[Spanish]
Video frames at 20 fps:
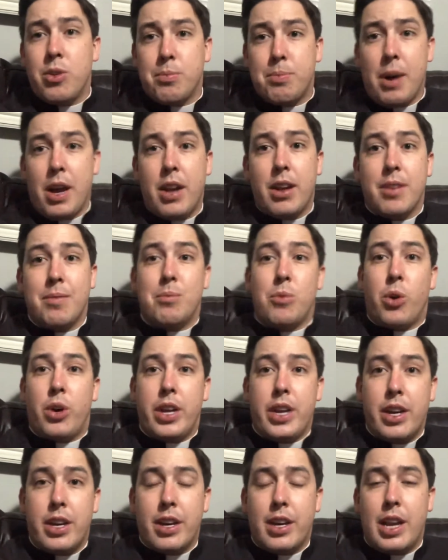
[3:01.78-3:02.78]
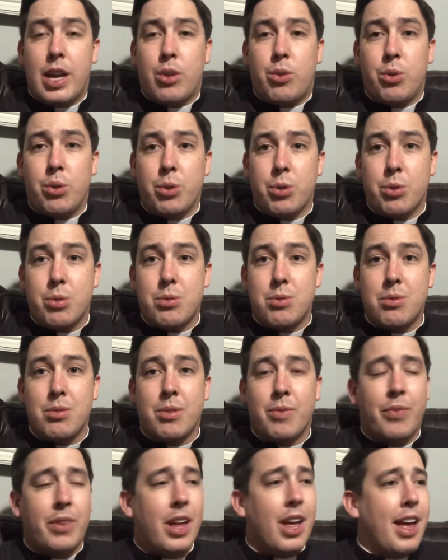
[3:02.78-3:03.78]
para morir en la cruz.
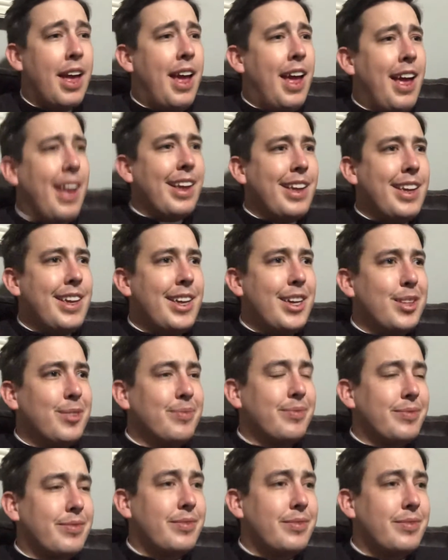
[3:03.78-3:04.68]
Y,